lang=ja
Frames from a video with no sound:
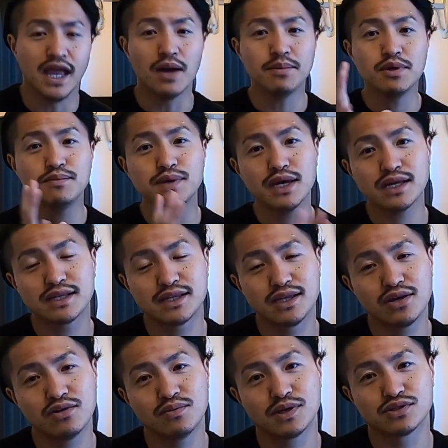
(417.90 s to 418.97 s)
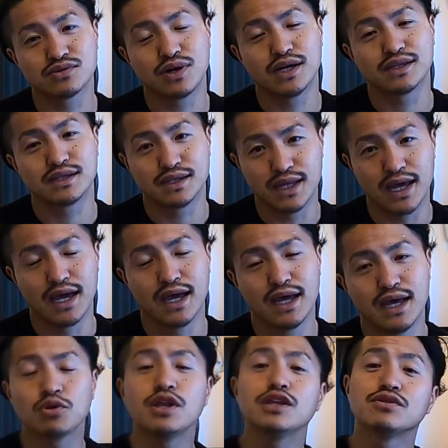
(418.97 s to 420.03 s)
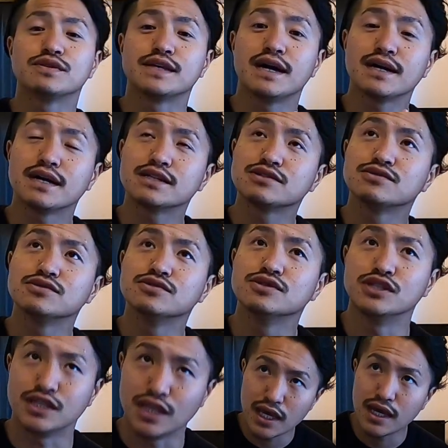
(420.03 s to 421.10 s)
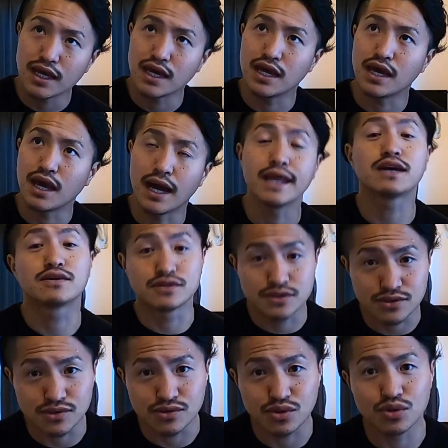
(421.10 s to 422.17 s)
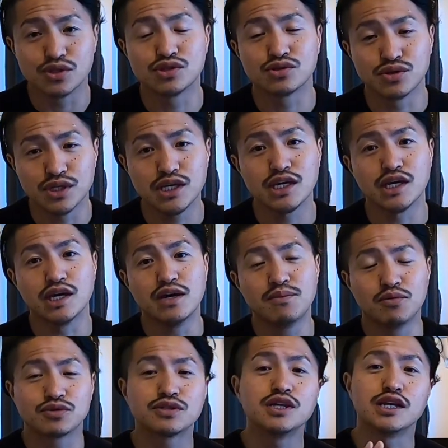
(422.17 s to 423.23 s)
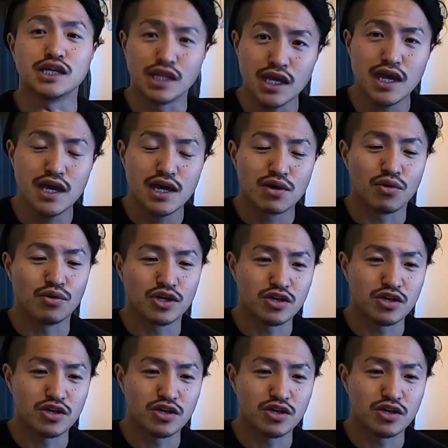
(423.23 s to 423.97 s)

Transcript: ナミビアっていう場所があって去年の3月ね、えー、アレックスと一緒にもうすでにねこ